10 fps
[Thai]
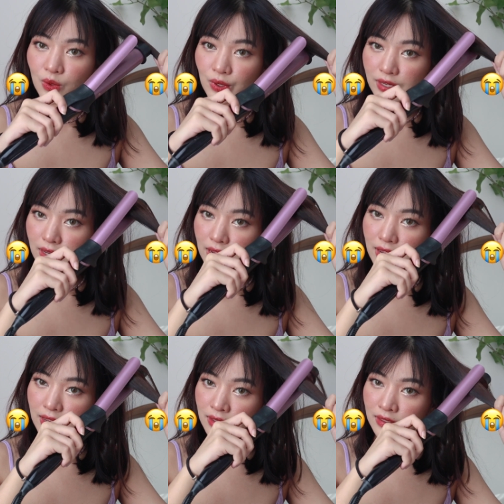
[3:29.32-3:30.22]
โอเค
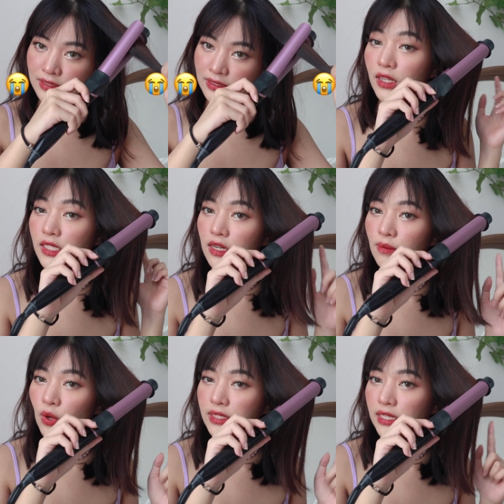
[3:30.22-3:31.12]
เราจะเริ่
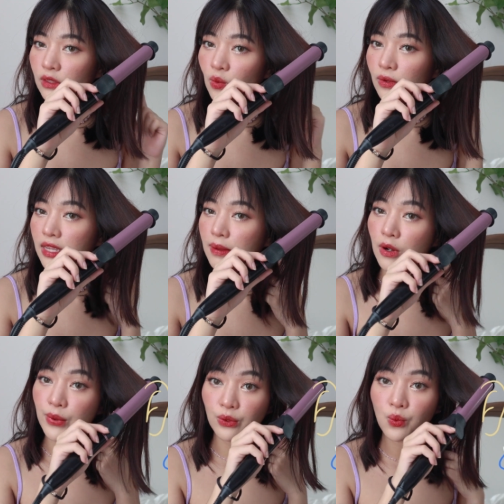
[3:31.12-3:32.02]
มม้วนจากตรงที่บ
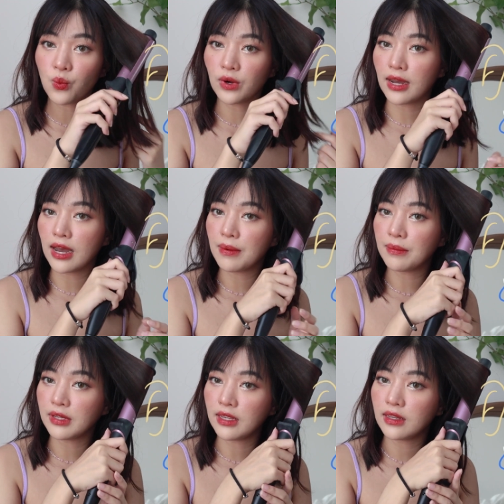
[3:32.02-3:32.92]
ริเวณหูนะคะแบ
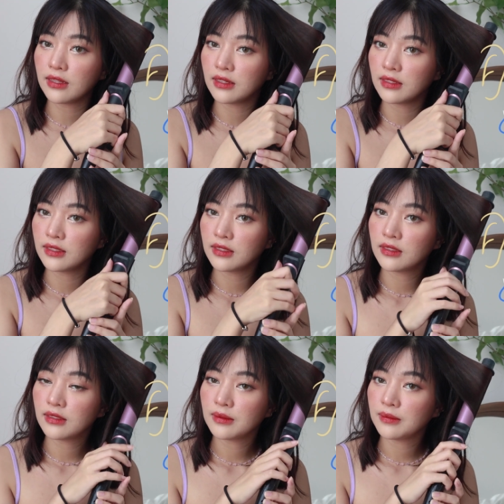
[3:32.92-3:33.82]
บนี้
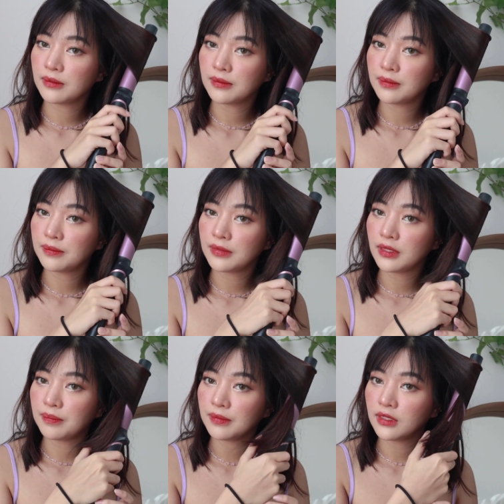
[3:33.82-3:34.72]

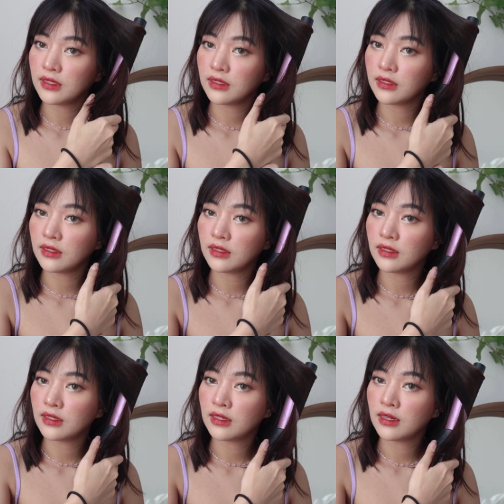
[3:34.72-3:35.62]
ปึ๊บ
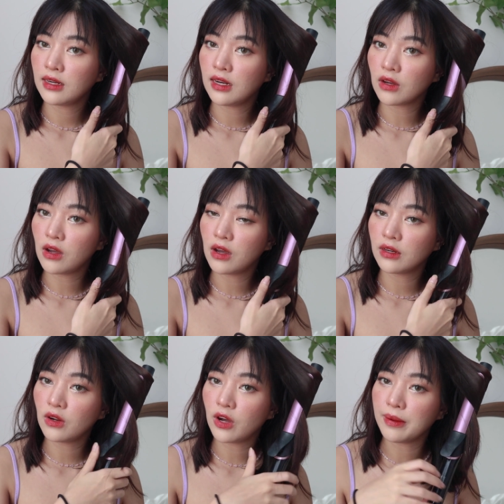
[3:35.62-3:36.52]
แล้วก็
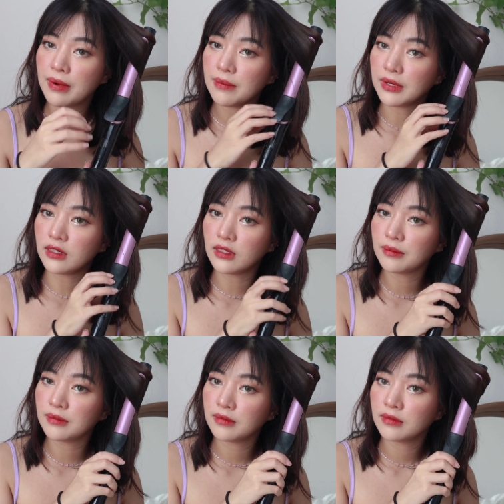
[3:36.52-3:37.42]
ถอยมาเหมือนเดิม